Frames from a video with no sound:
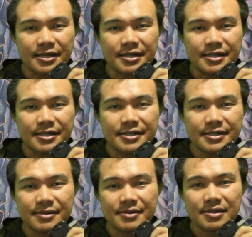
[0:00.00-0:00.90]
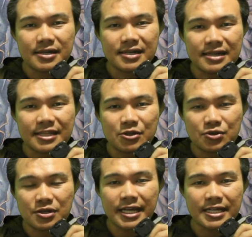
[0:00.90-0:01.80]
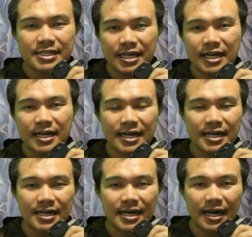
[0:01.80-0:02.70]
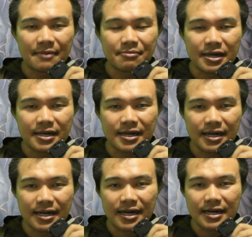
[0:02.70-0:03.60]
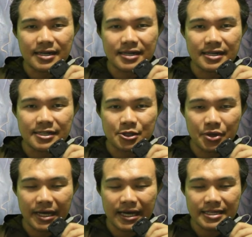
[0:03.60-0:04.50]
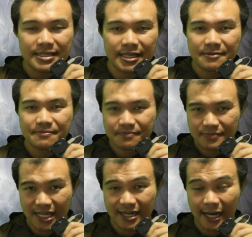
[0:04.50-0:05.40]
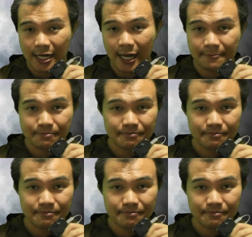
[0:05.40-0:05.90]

uh, ritus gereja? Apa uh, itu Ekaristi dan lain-lain?